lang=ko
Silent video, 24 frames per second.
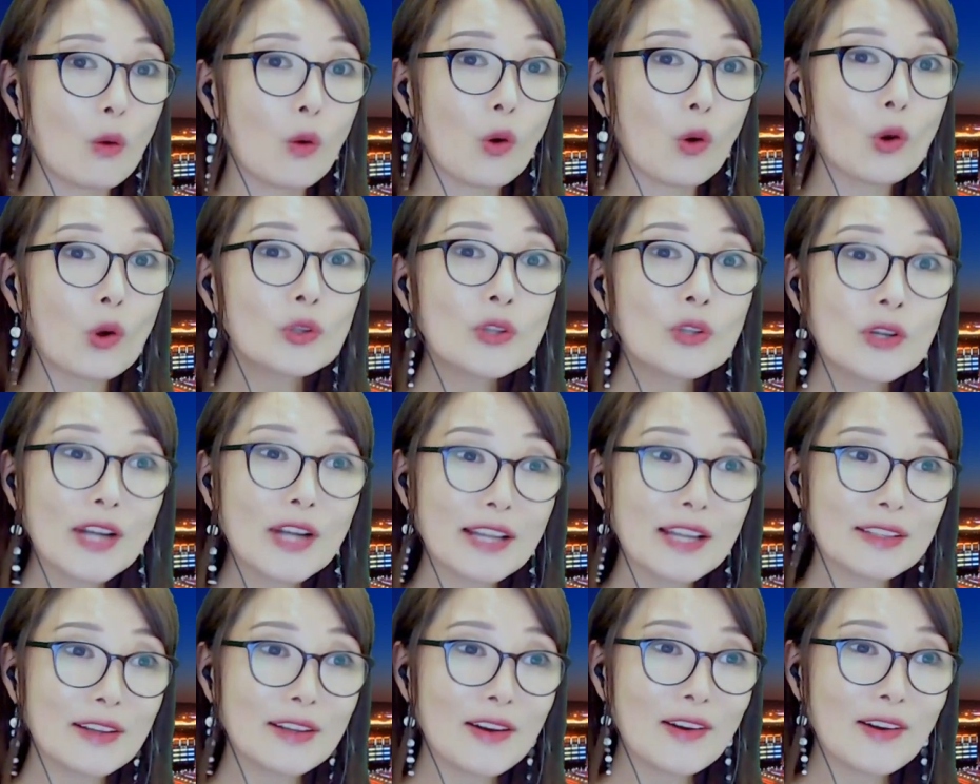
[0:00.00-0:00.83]

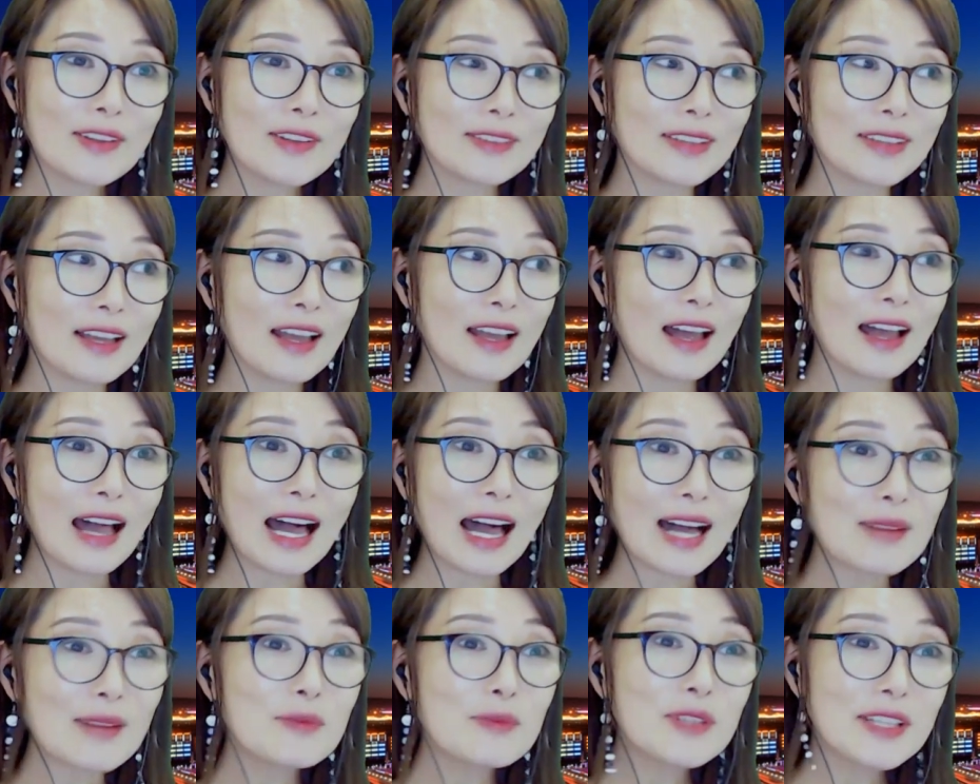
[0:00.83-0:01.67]
언어라는 건
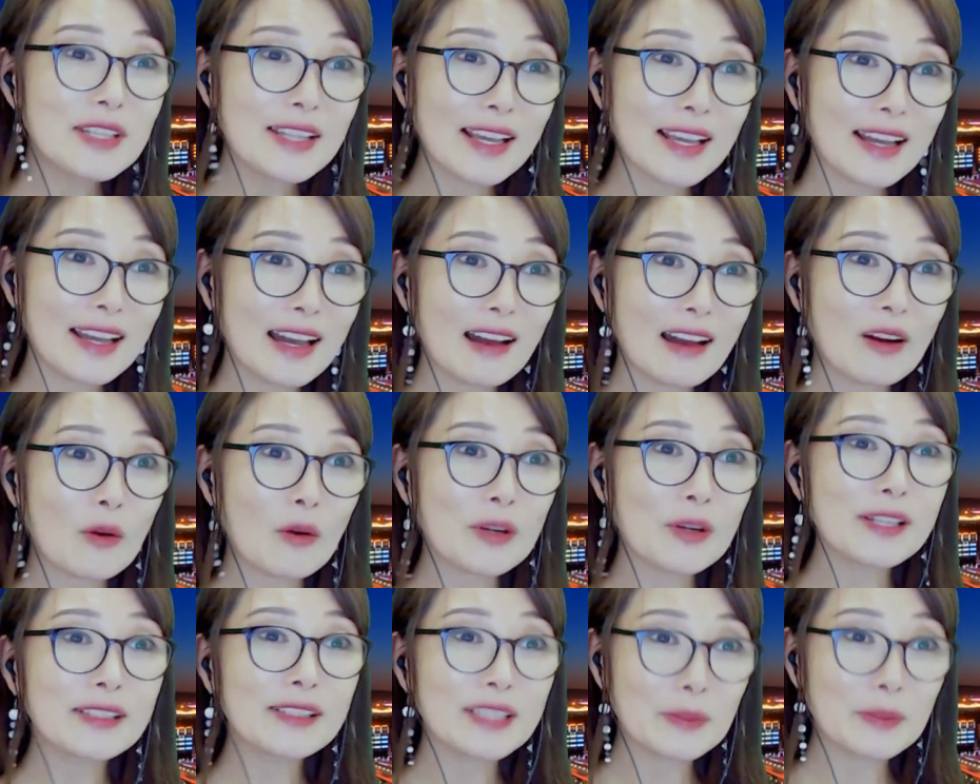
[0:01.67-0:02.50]
아무리 내가
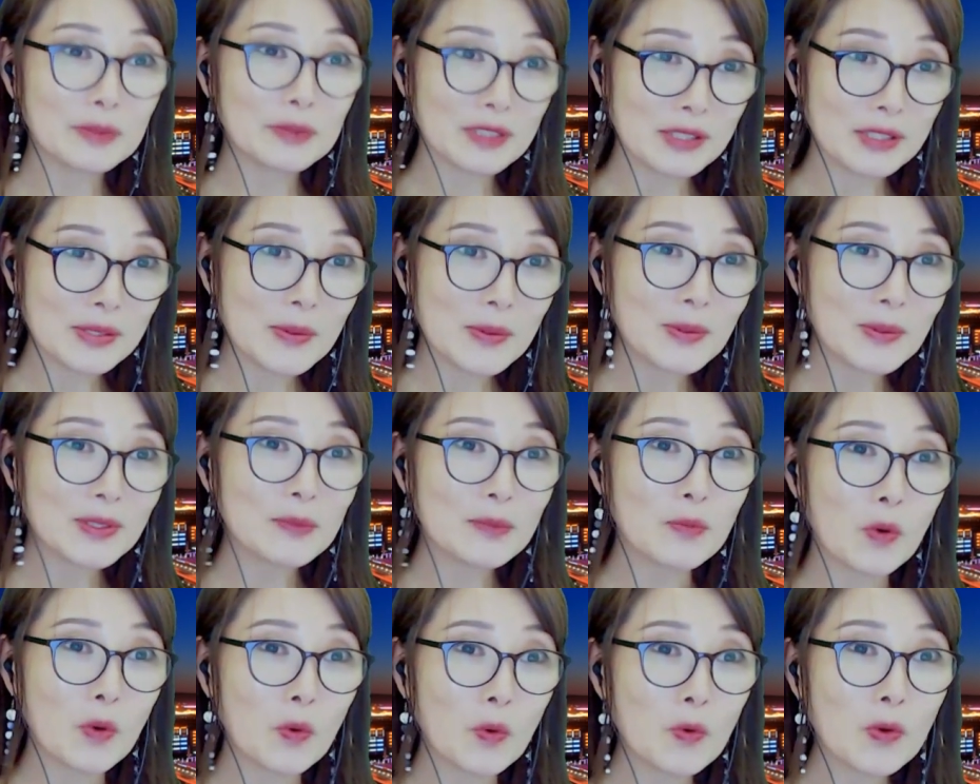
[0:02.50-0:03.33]
어릴 때부터
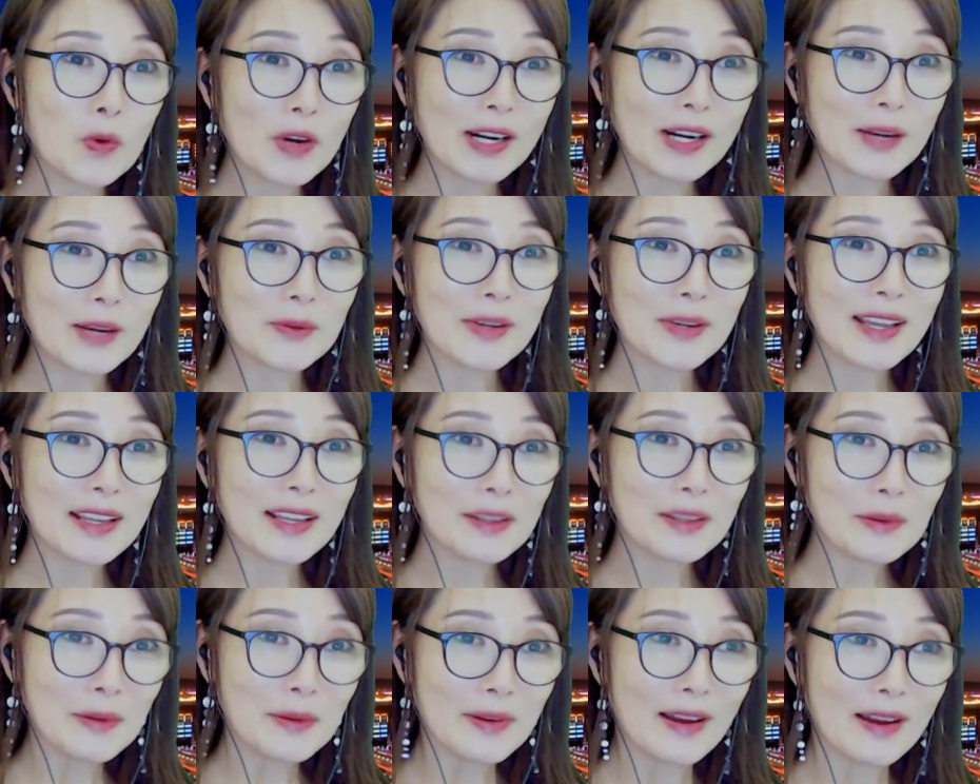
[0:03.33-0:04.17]
써오던 모국어라고
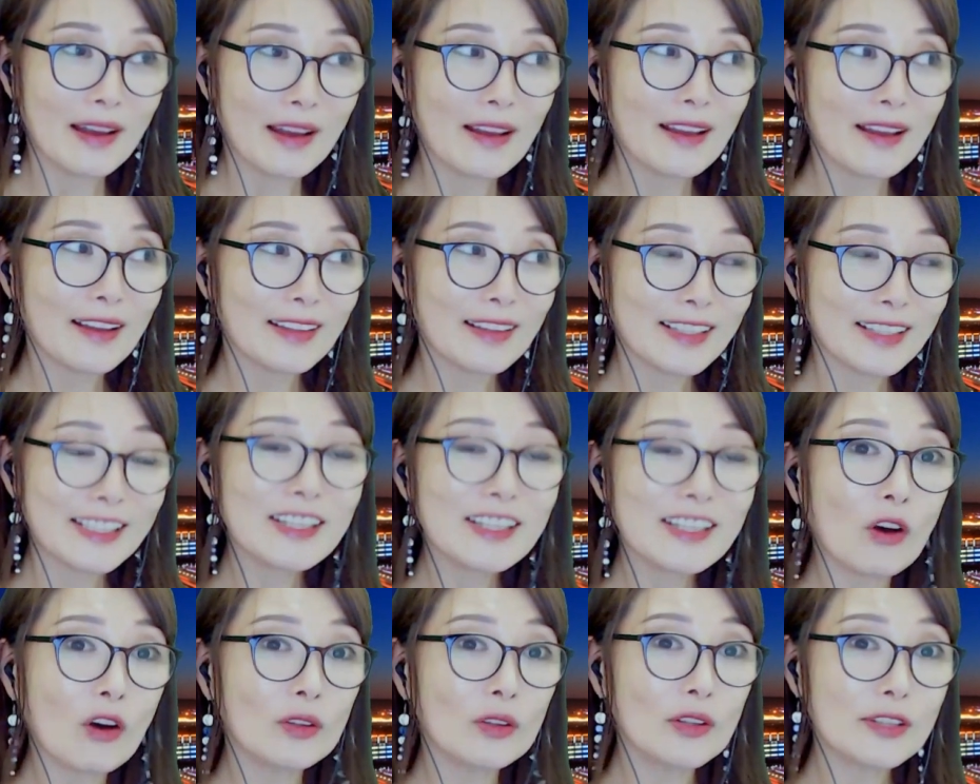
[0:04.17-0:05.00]
해도
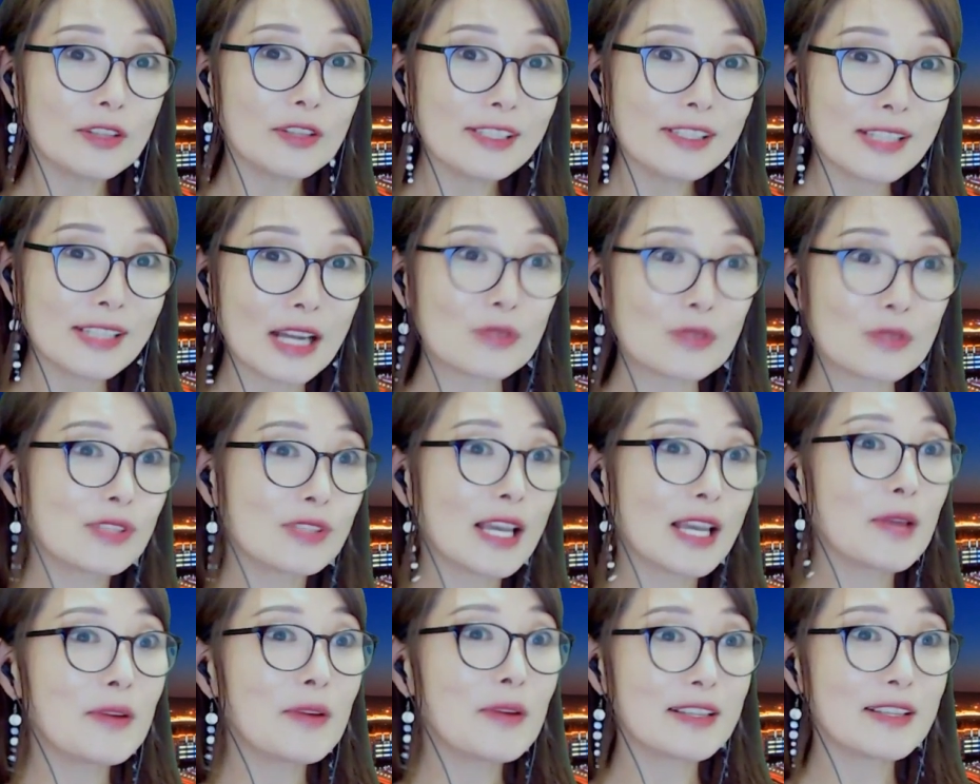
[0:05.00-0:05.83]
그 언어를 자주
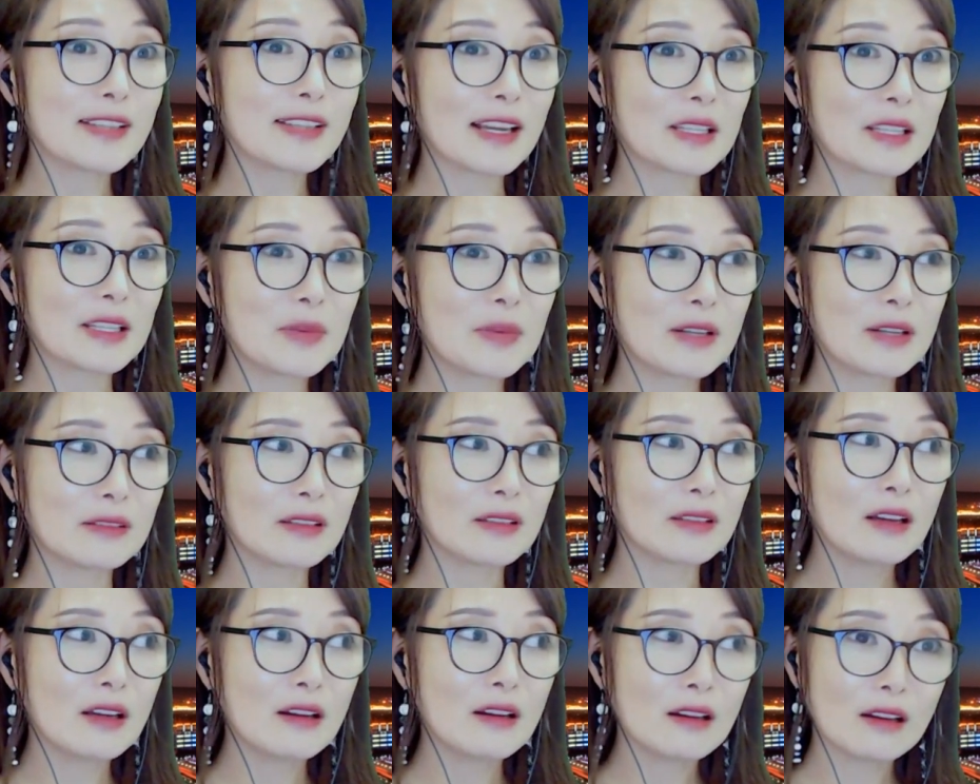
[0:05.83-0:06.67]
사용하지
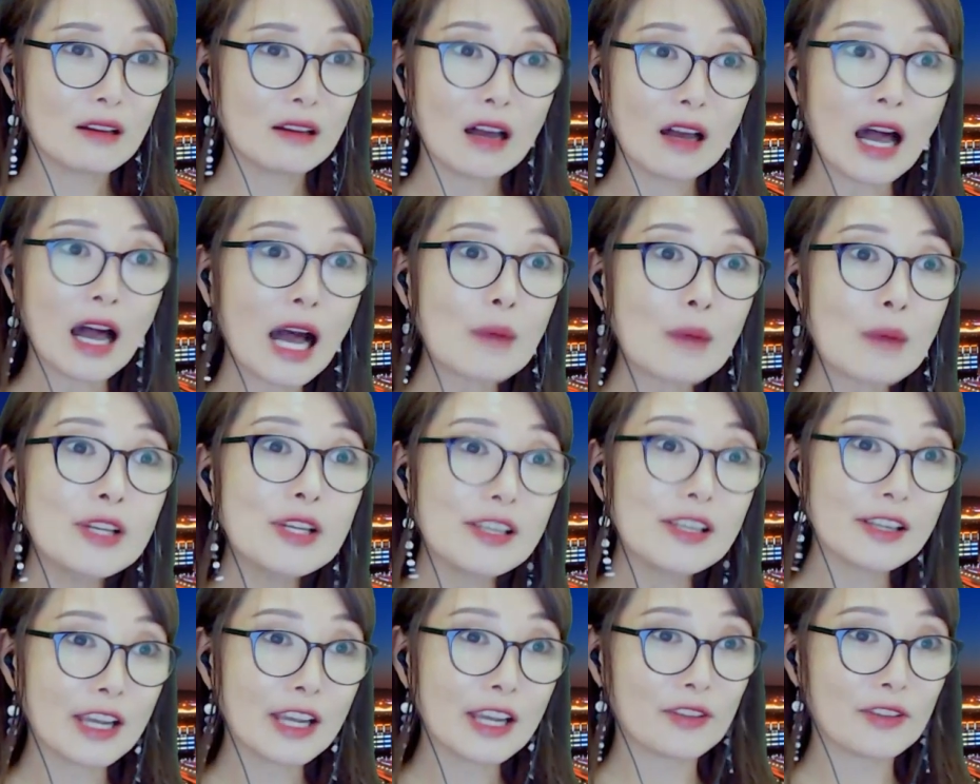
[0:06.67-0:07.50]
않으면 감을
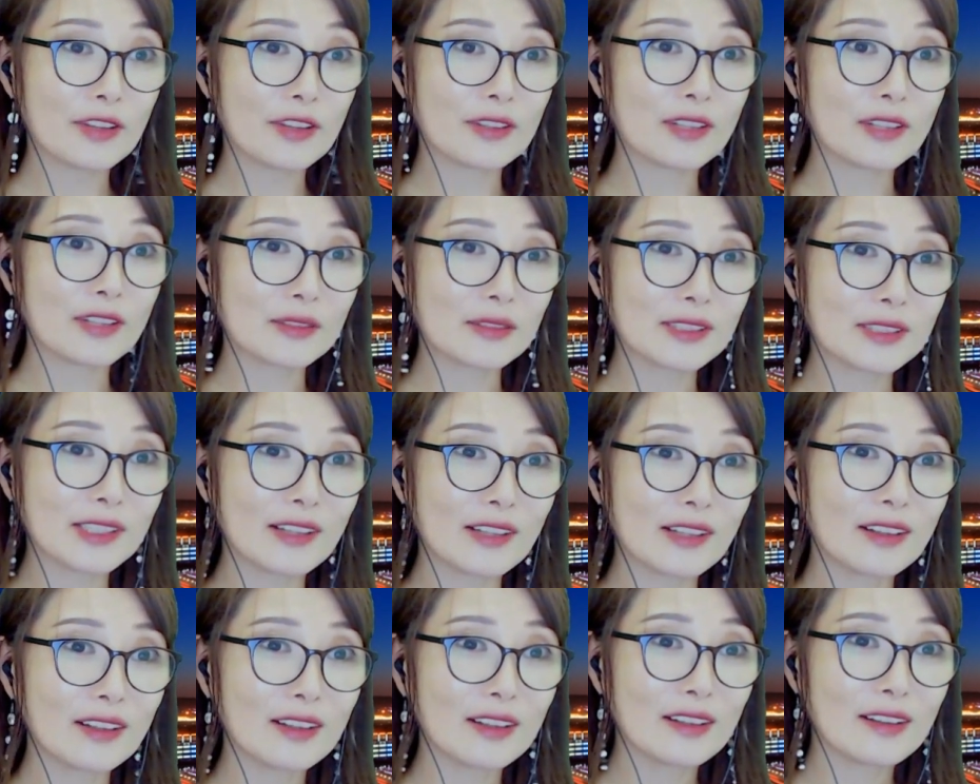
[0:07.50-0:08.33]
잃게
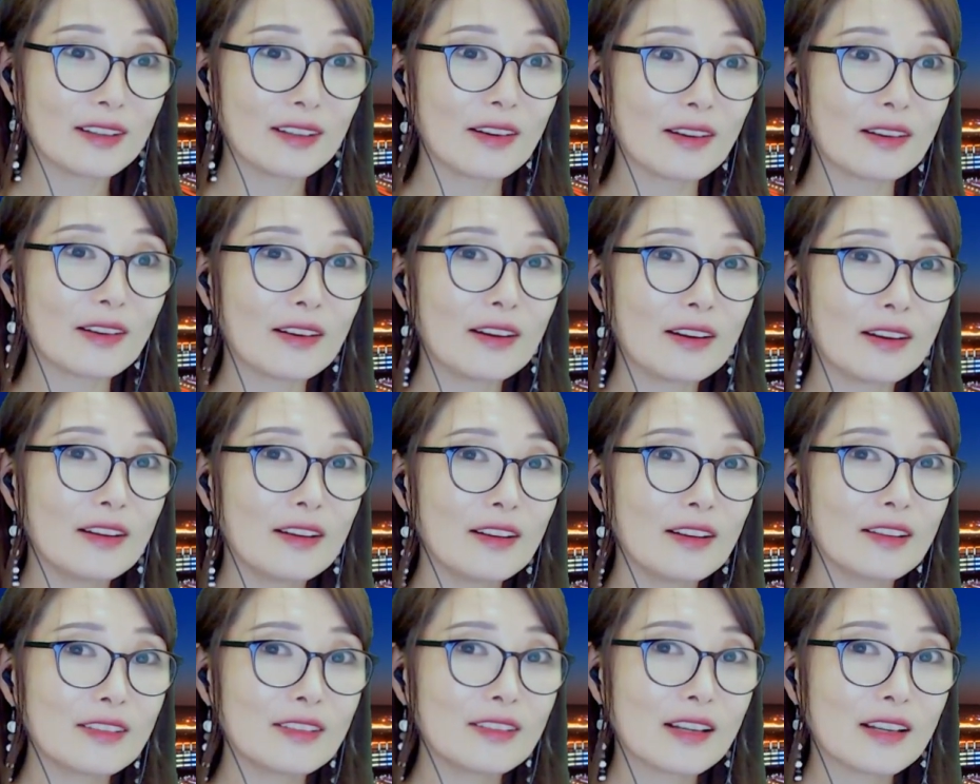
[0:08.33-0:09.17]
되더라고요.
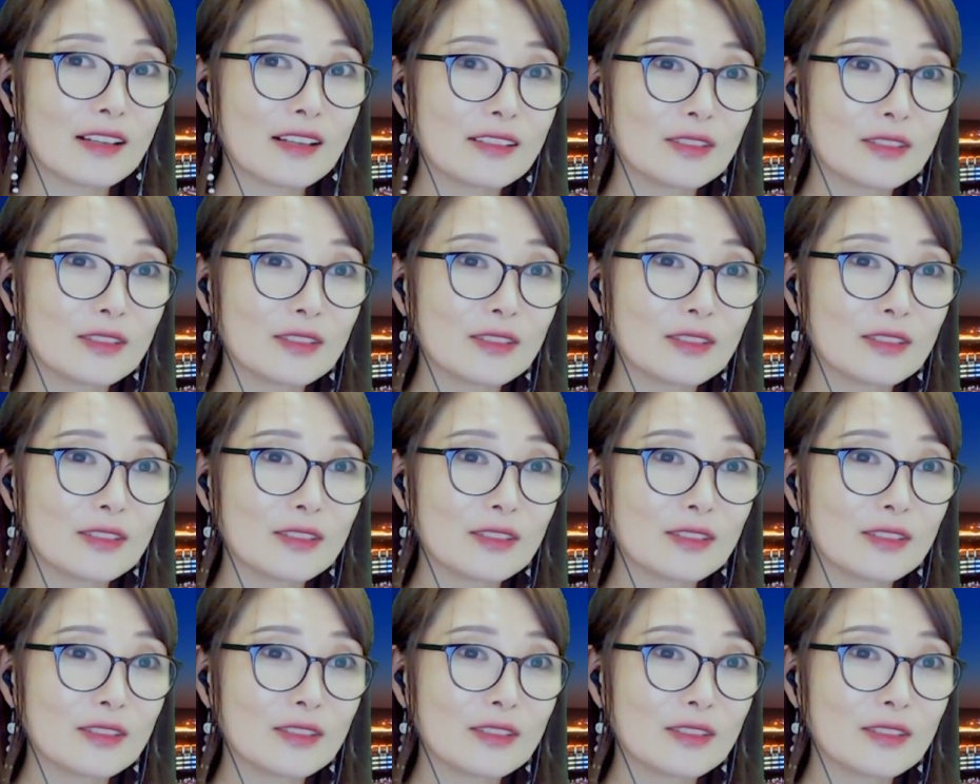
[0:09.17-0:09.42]
제가